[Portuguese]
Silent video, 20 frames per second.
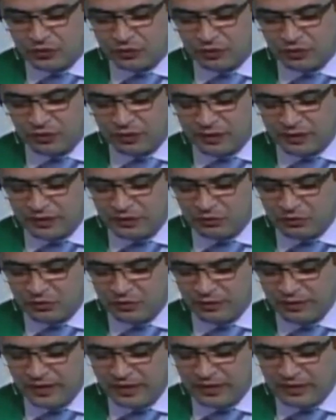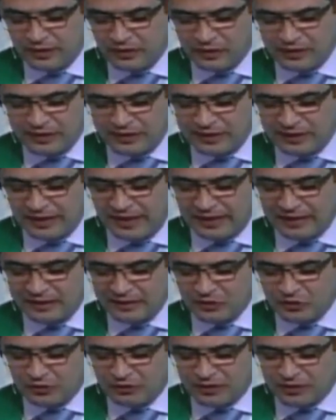Portanto, não se trata
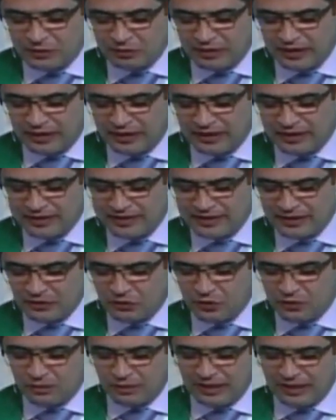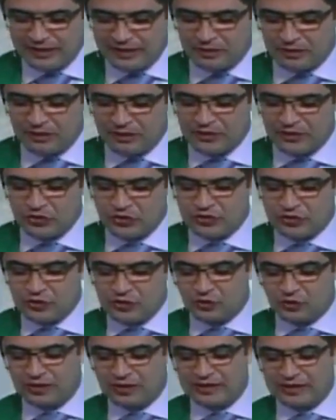de uma experiência completamente
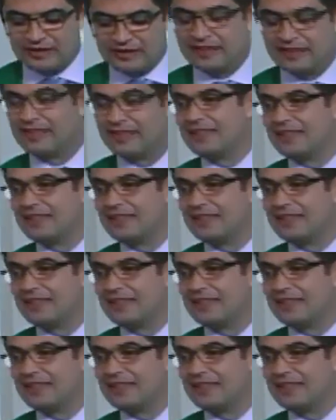desconhecida.